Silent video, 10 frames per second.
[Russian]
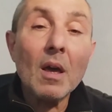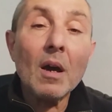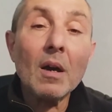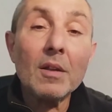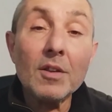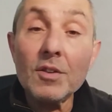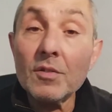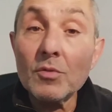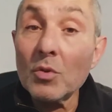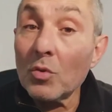
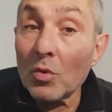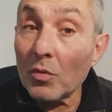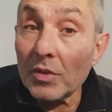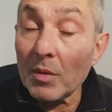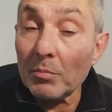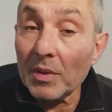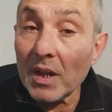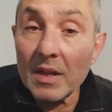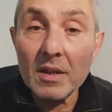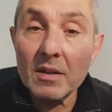хотите в духовном
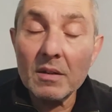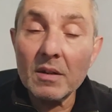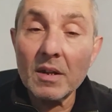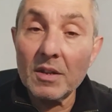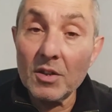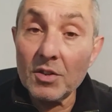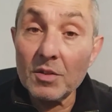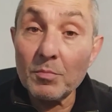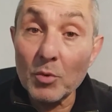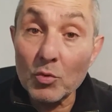плане,
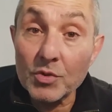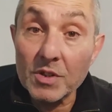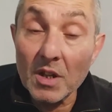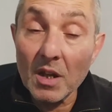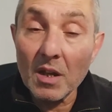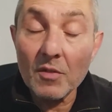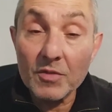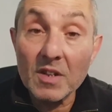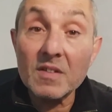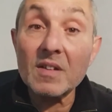хотите просто
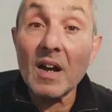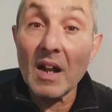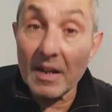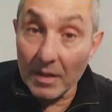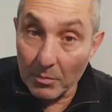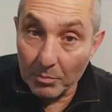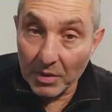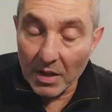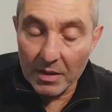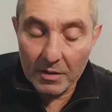в социальном
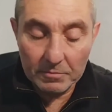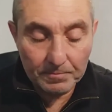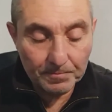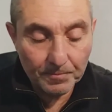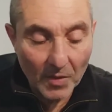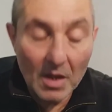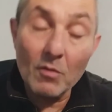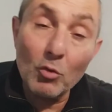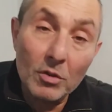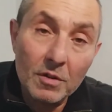плане. И
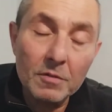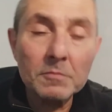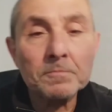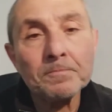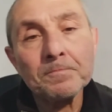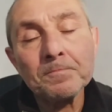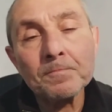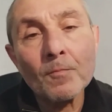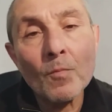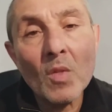вот
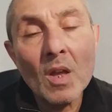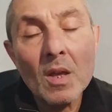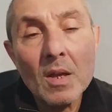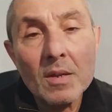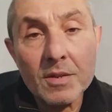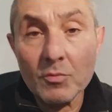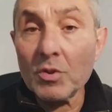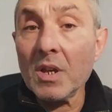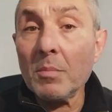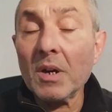
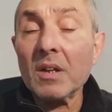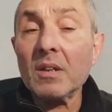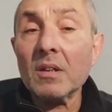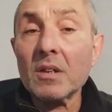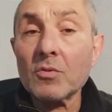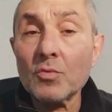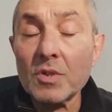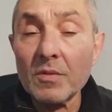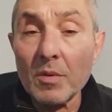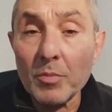сегодня я бы хотел
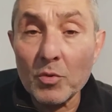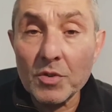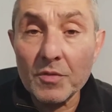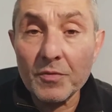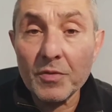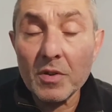коснуться вопросов